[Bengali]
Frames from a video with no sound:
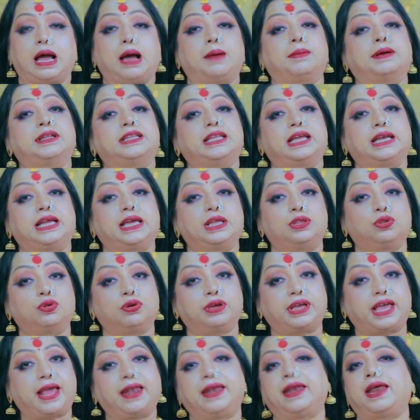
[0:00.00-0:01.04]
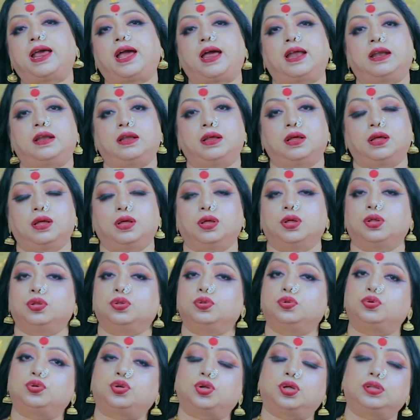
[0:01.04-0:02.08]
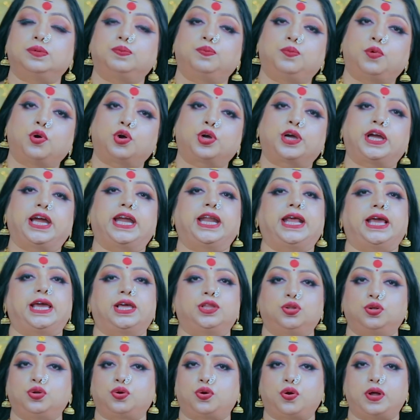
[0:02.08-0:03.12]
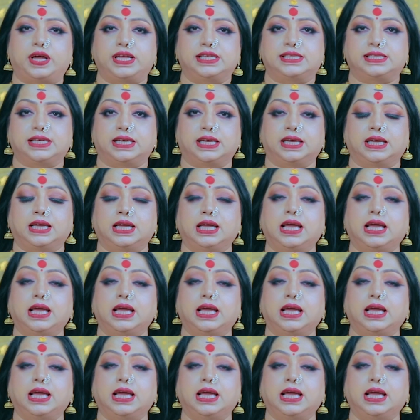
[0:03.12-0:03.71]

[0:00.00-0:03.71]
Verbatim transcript: আমাদের কিন্তু কেরিয়ার দুটো পক্ষেরই কিন্তু রয়েছে